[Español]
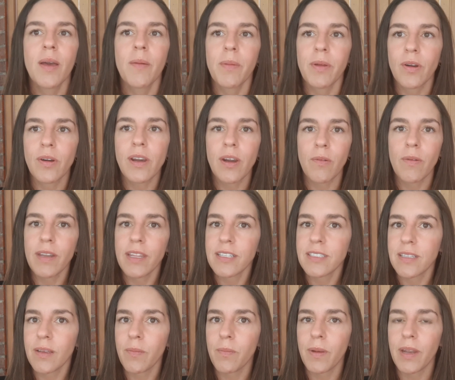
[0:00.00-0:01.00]
Pero
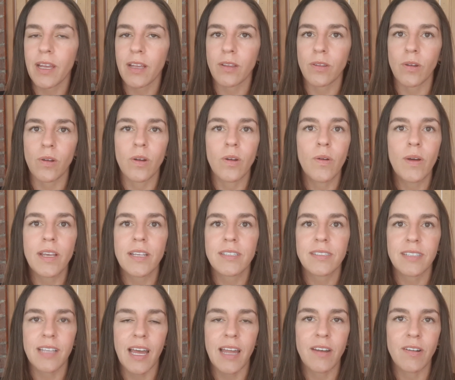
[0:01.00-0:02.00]
recuerden siempre esto, no es
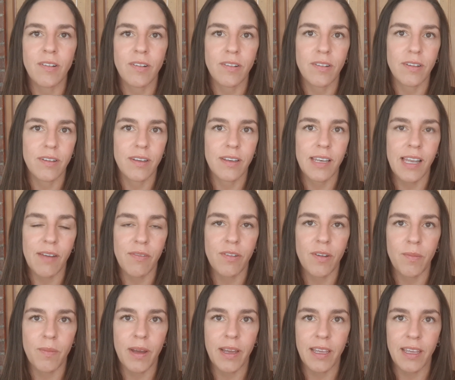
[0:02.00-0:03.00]
sano la
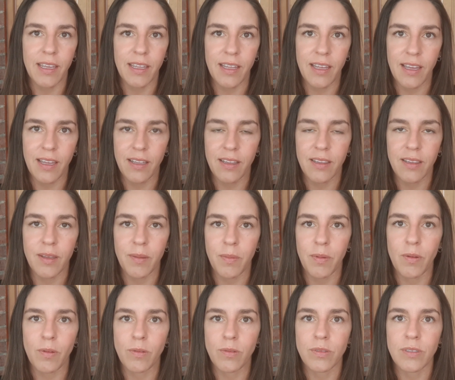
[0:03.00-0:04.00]
forma en que te
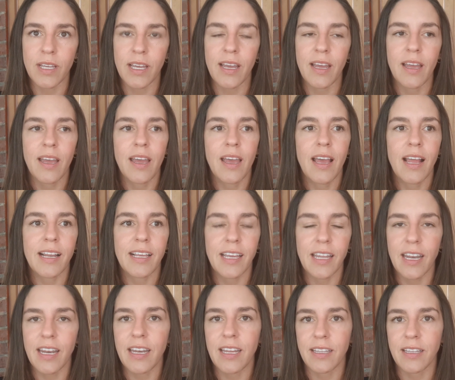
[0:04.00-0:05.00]
produce el
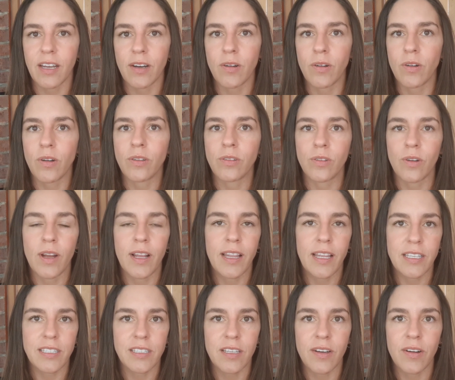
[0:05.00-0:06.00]
querer estar con otro, el
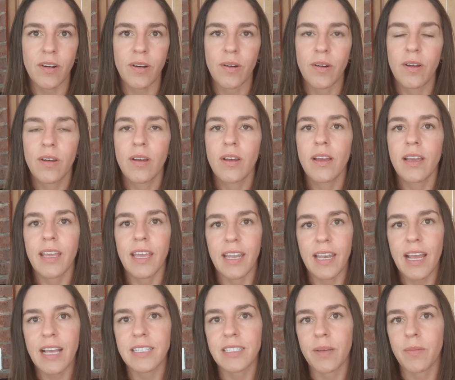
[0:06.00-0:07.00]
deseo
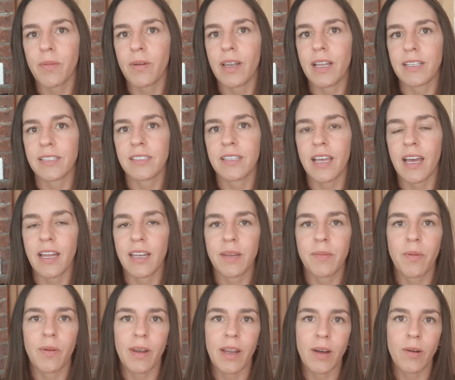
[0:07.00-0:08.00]
que nace por la ansiedad
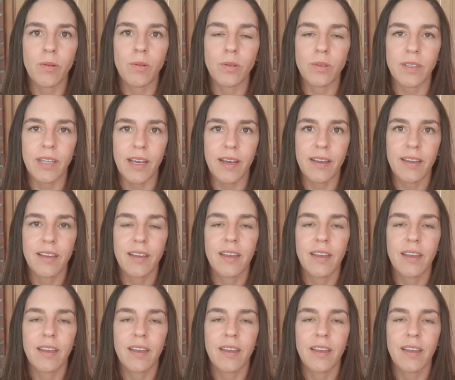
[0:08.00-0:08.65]
ni por la angustia.